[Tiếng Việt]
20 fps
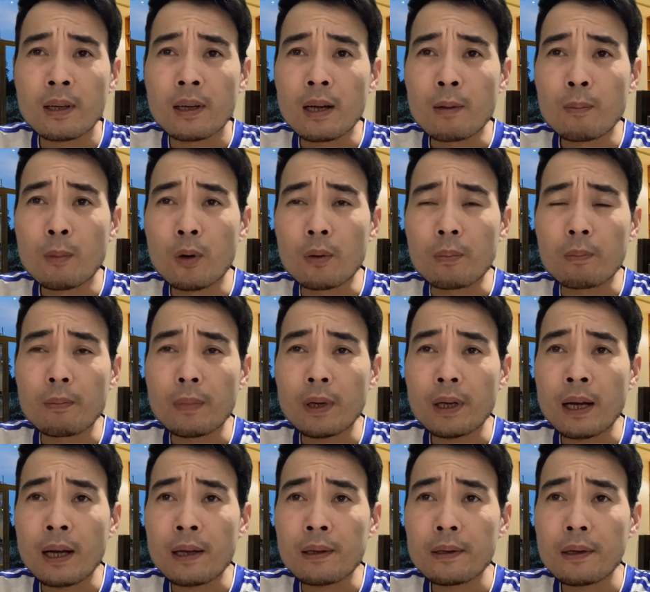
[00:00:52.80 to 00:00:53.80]
là một mấy
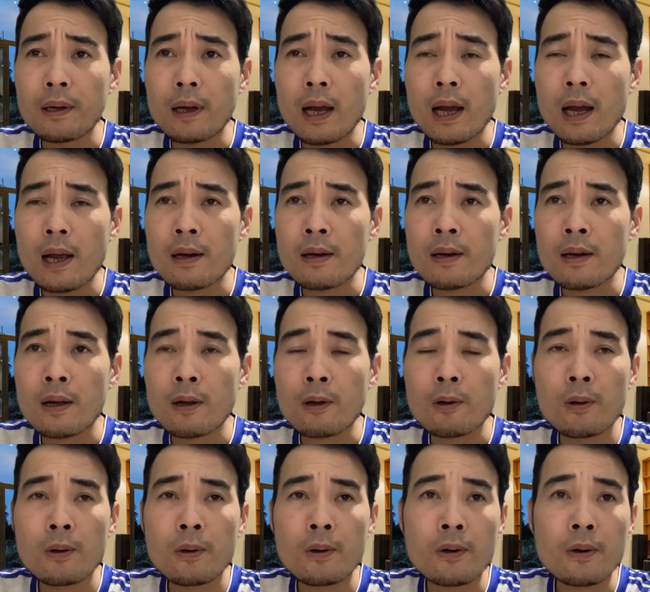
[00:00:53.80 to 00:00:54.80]
cái thứ hai là
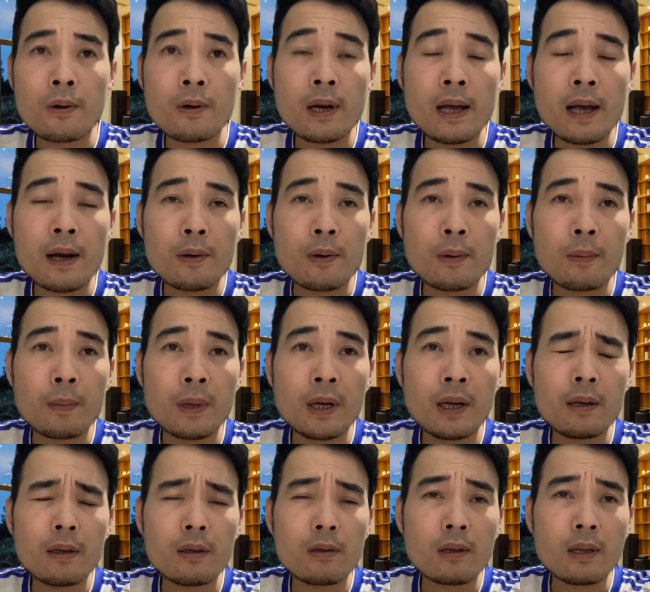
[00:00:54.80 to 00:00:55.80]
cô Lan đột
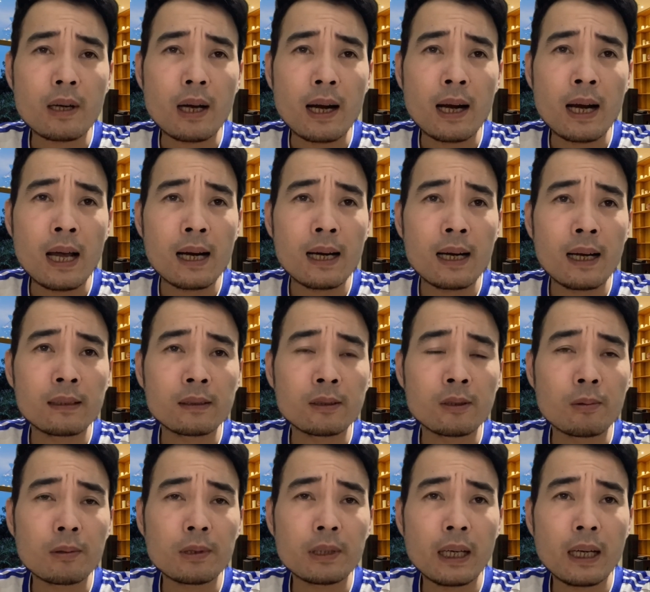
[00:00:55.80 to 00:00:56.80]
biến có khả năng là
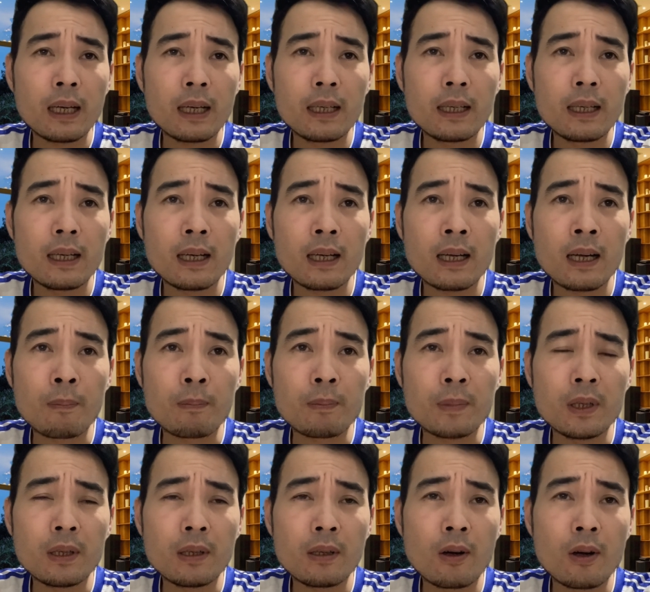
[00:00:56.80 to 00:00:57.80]
cũng sẽ đi gặp
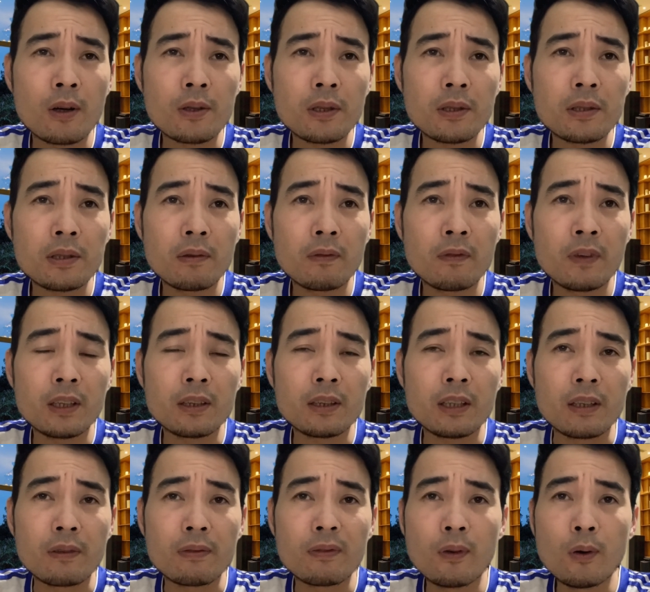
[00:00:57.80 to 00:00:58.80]
những gọi cho những vị
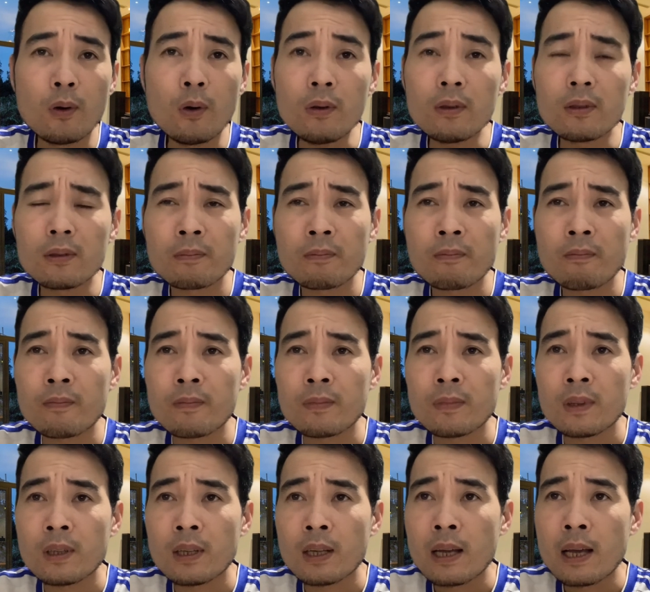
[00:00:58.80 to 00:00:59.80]
tỷ phú
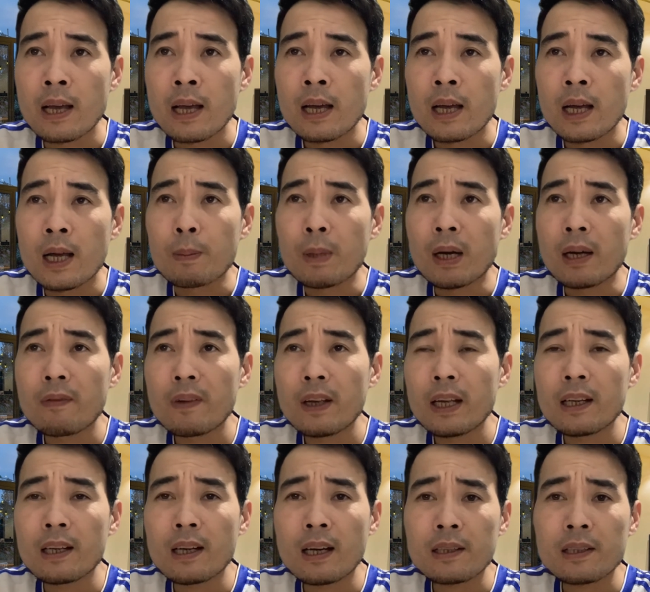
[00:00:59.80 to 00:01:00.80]
bởi
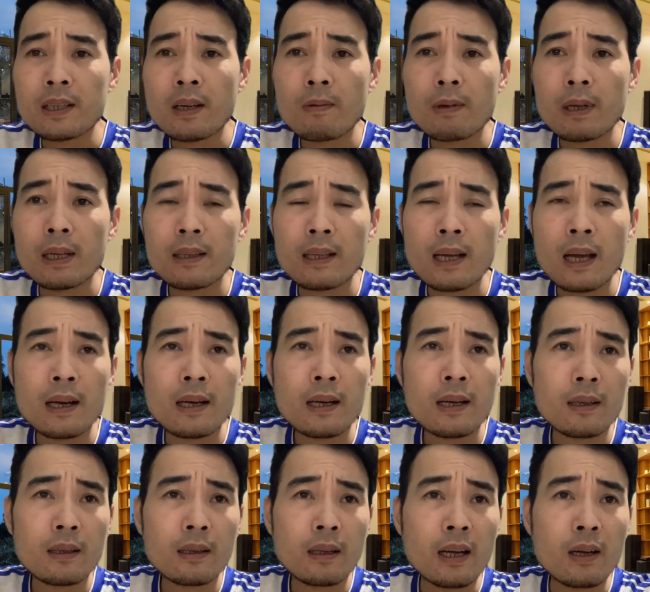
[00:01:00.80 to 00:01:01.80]
vì là trong cái ra
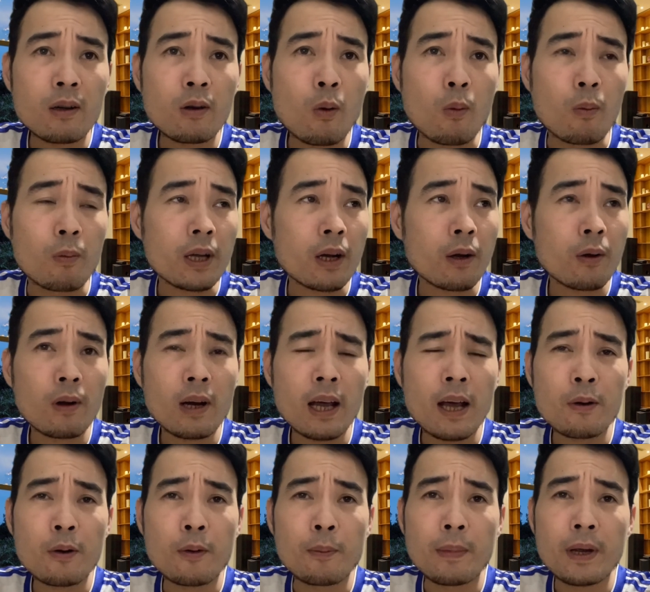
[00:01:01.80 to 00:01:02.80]
thế khủng nhà cô
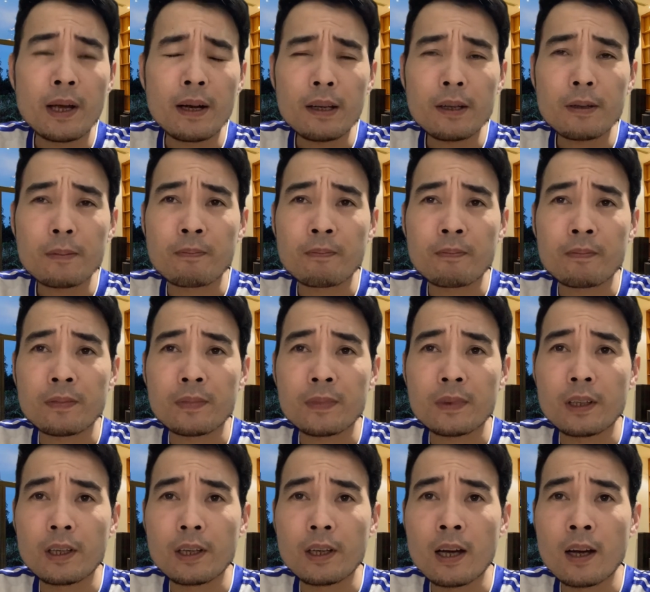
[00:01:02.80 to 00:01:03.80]
Lan đột biến ấy,
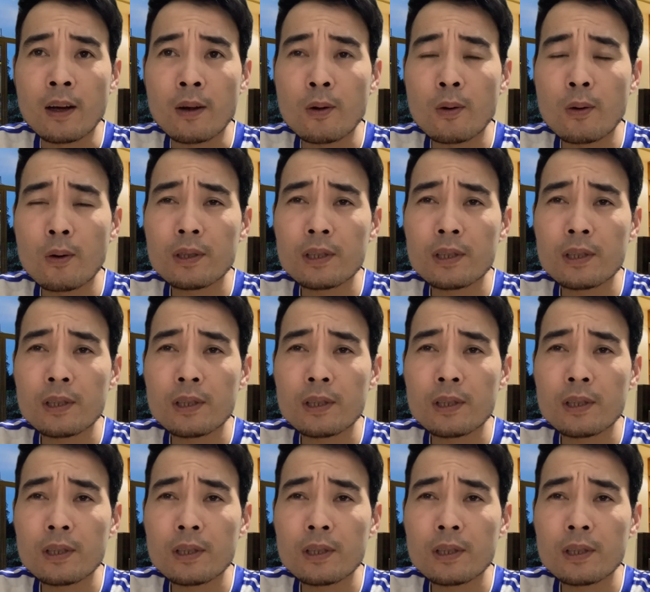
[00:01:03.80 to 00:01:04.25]
thì à, cô